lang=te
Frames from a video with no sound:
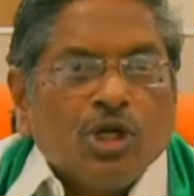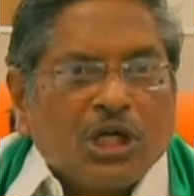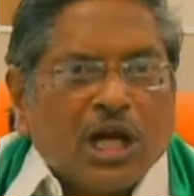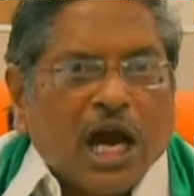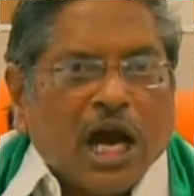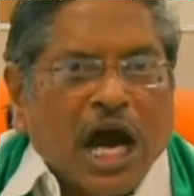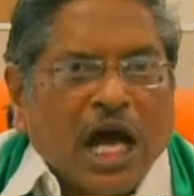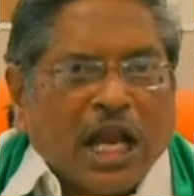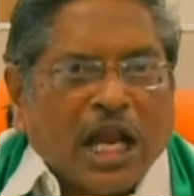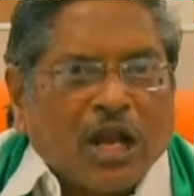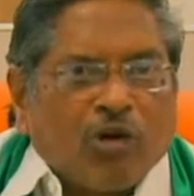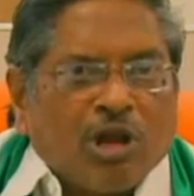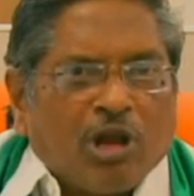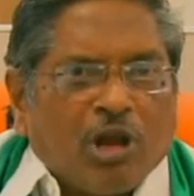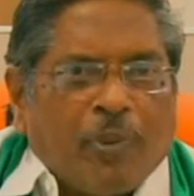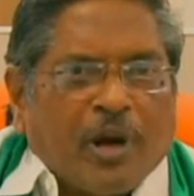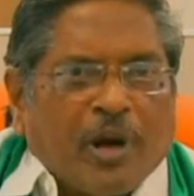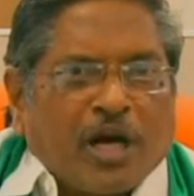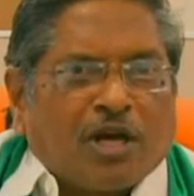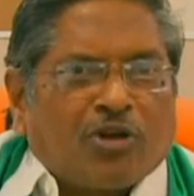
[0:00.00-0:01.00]
కాలువలు
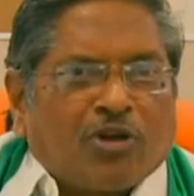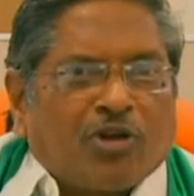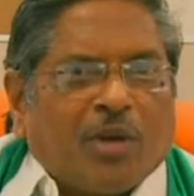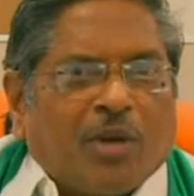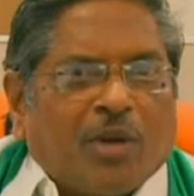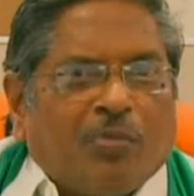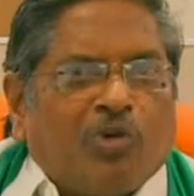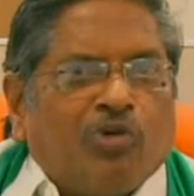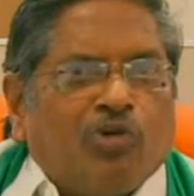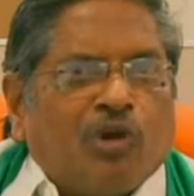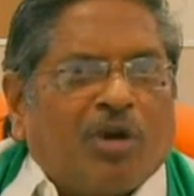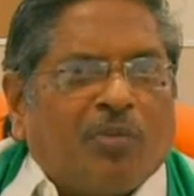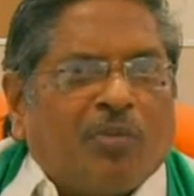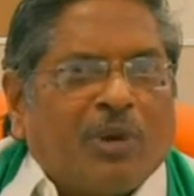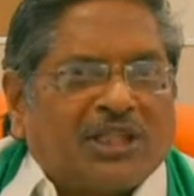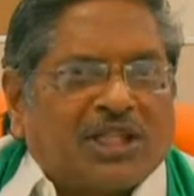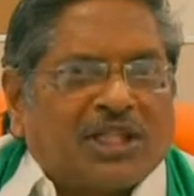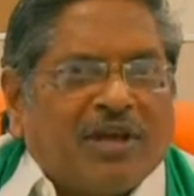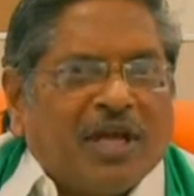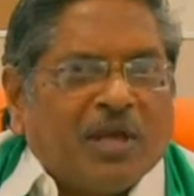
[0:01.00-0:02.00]
పక్కనున్న భూములకు
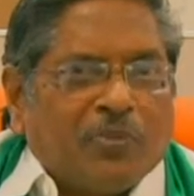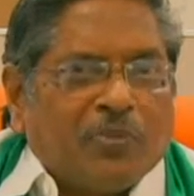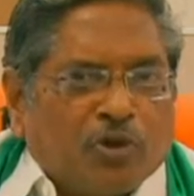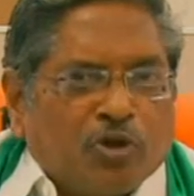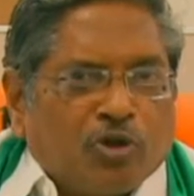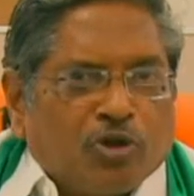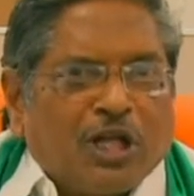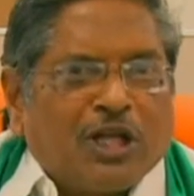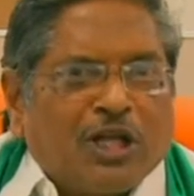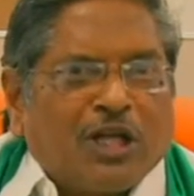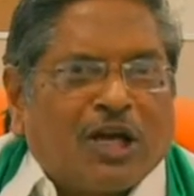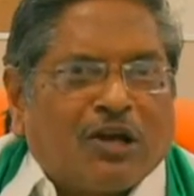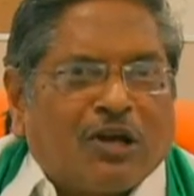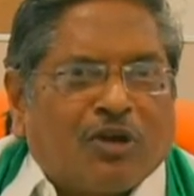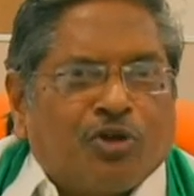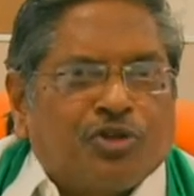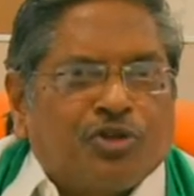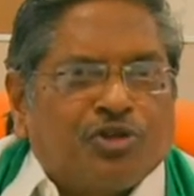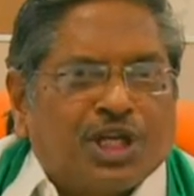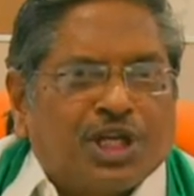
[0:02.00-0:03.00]
మాత్రమే ఇప్పుడు వదిలి నీళ్ళలో
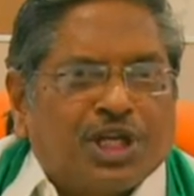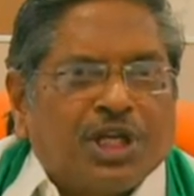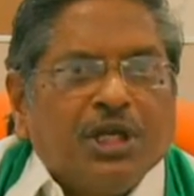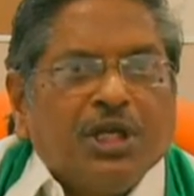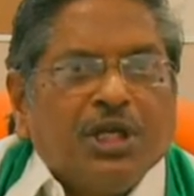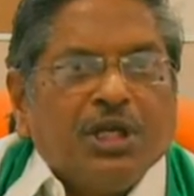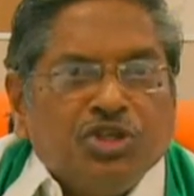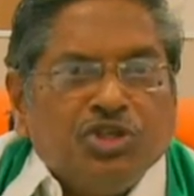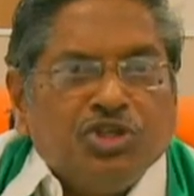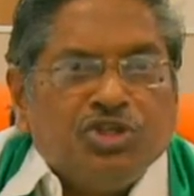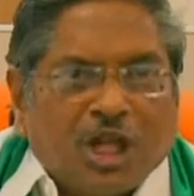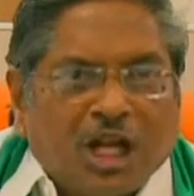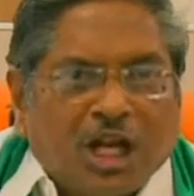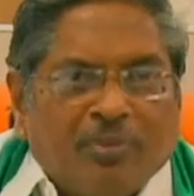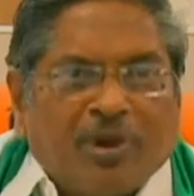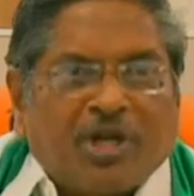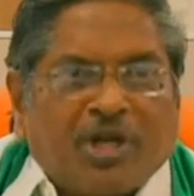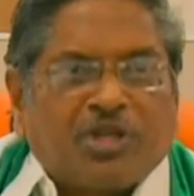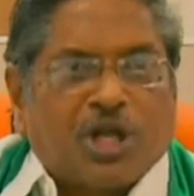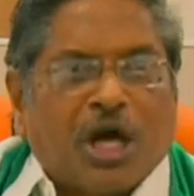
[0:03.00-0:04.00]
నుంచి ఇంజిన్లు
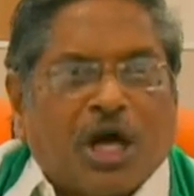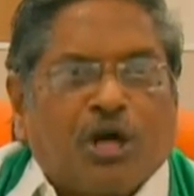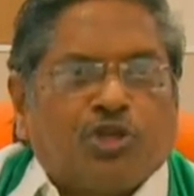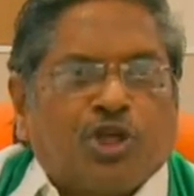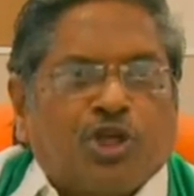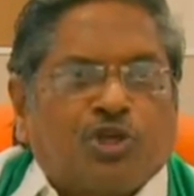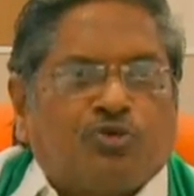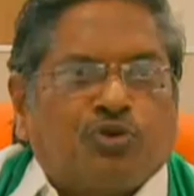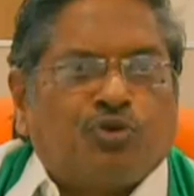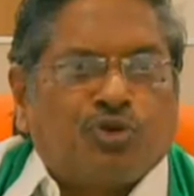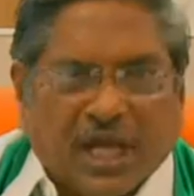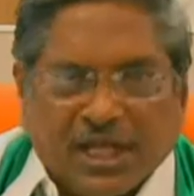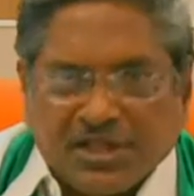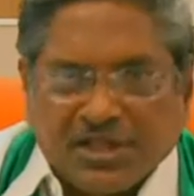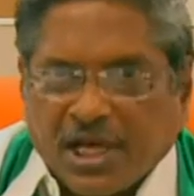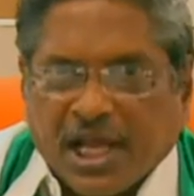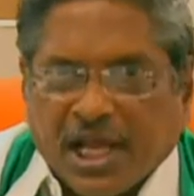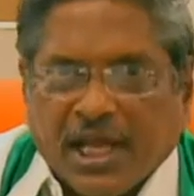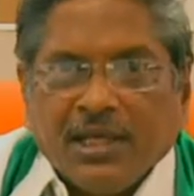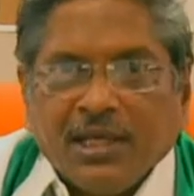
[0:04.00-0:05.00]
పెట్టి సాగు చేసుకుంటే
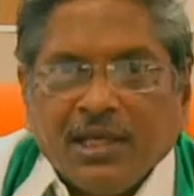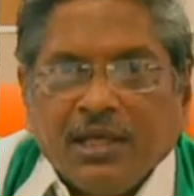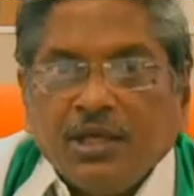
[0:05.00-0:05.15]
అందినాయి